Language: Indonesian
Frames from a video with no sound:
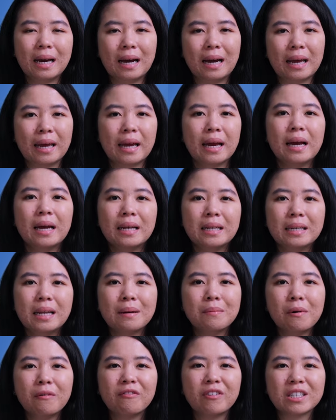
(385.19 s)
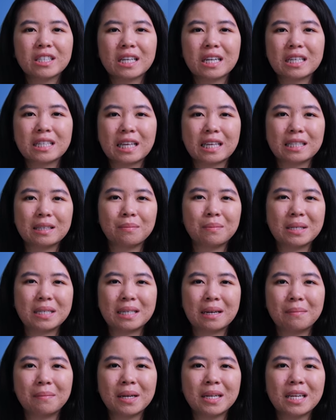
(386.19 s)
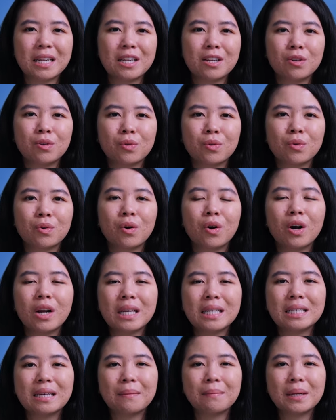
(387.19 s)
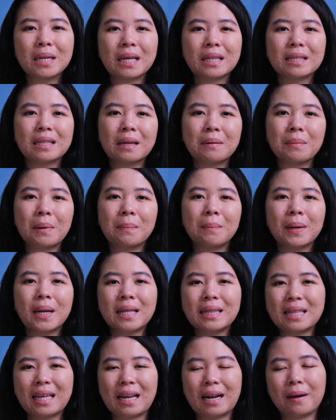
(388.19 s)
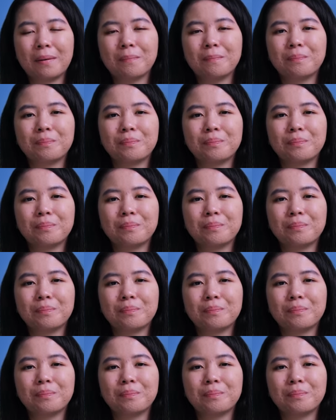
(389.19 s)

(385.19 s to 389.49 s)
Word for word: DAI, dan memfasilitasi pinjaman yang didukung oleh jaminan tanpa perantara.